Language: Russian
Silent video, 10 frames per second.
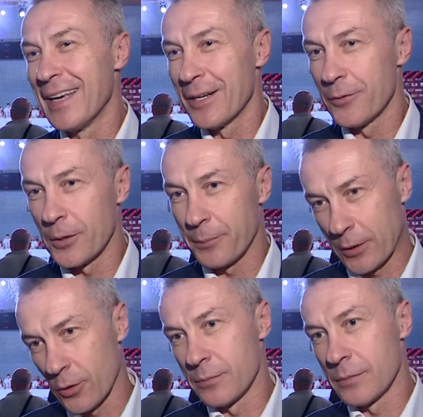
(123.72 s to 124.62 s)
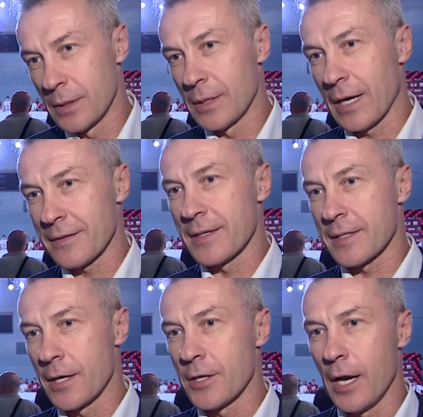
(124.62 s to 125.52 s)
Вот, потом э,
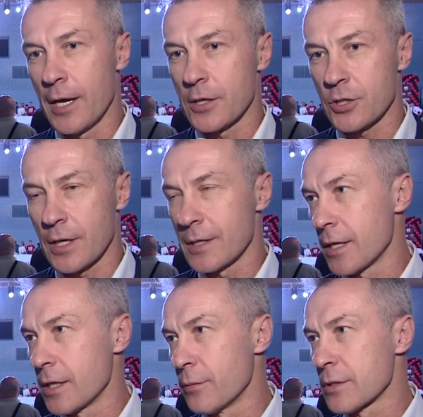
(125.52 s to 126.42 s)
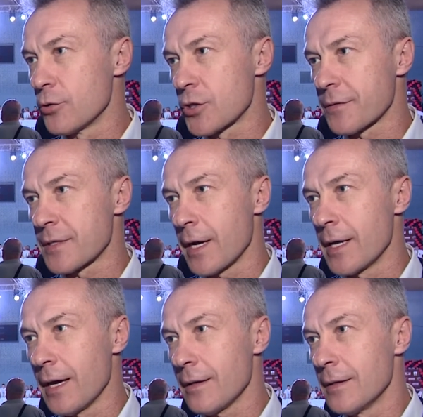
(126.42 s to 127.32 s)
Ярославское отделение считается одним из лучших в
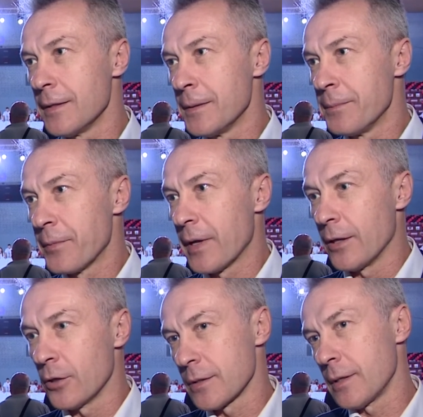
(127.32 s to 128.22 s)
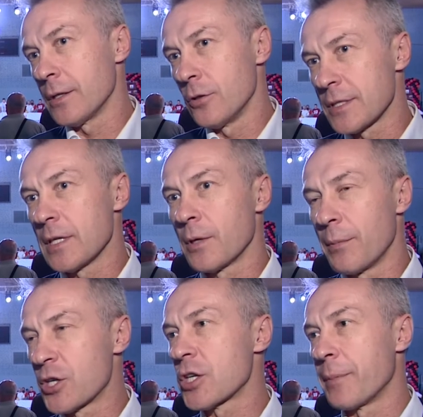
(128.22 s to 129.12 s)
стране. Оно одно из самых
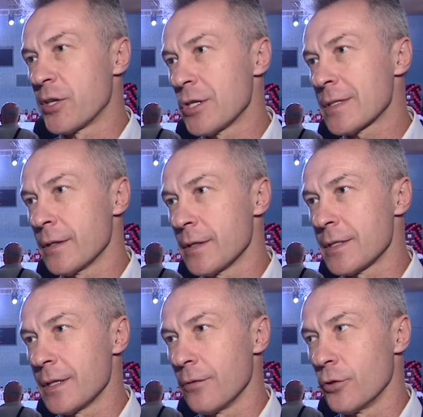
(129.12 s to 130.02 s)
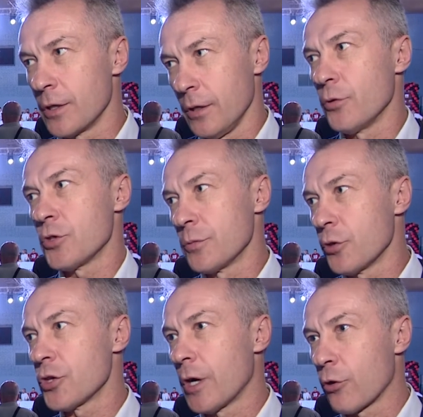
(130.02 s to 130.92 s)
больших по численности. Вот, и, в общем-то,
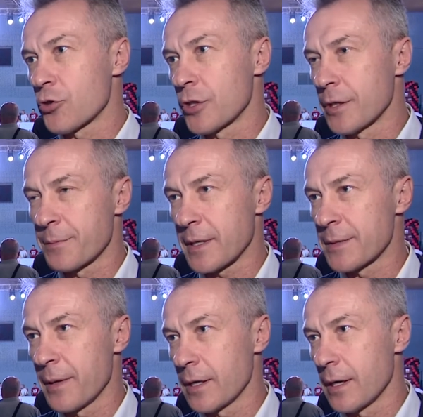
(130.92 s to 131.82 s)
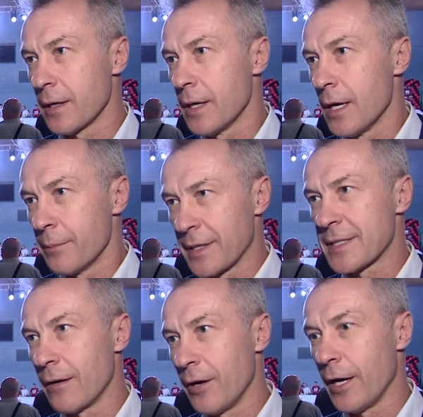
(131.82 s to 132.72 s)
очень хорошие спортсмены
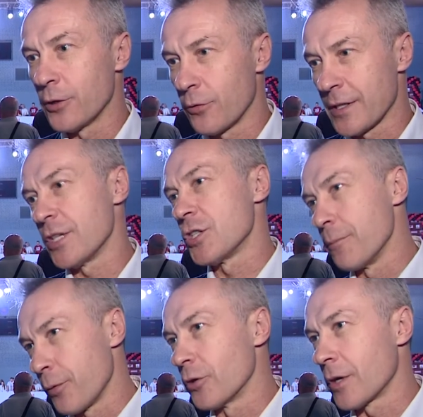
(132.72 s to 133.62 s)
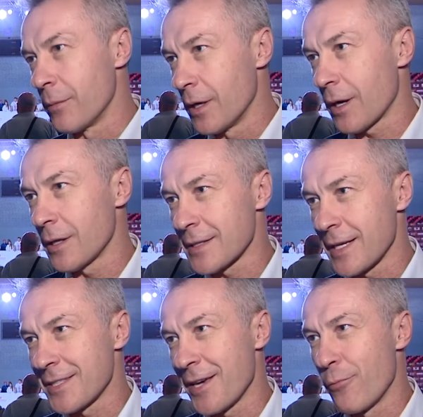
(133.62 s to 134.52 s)
представляют. У вас есть чемпионка мира
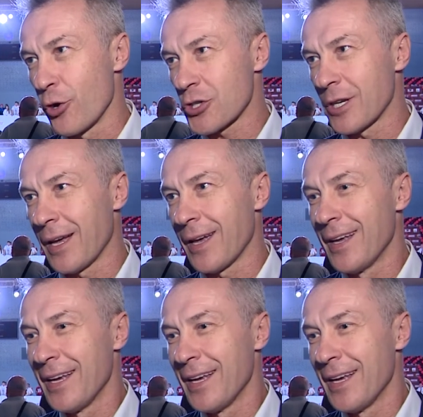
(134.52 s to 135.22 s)
Анастасия Мошкина.